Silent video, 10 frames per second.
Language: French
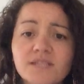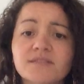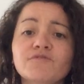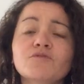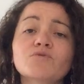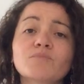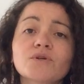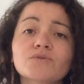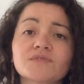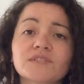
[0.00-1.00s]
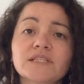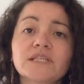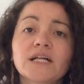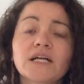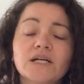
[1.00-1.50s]
Ce qu'il faut comprendre aussi
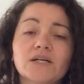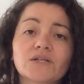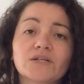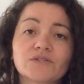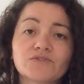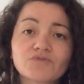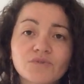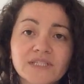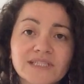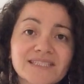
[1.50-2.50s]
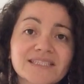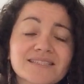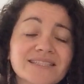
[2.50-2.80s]
euh, sur LinkedIn,